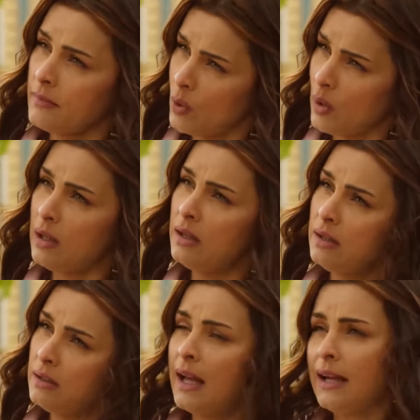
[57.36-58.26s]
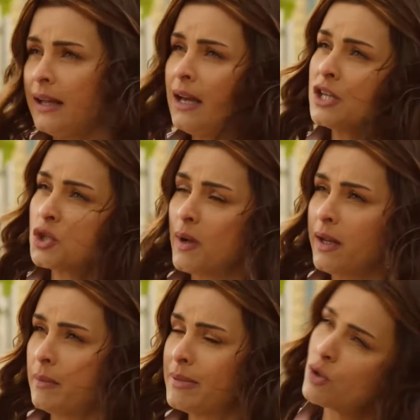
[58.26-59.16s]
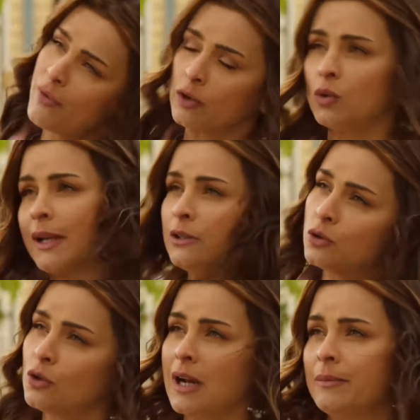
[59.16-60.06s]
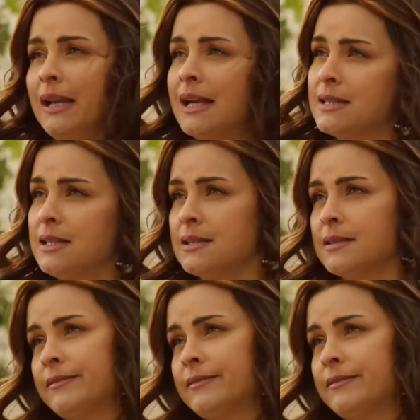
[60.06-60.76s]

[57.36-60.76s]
والله لا اجلها شويه بس شوف هتقول ايه لدكتور عبد العزيز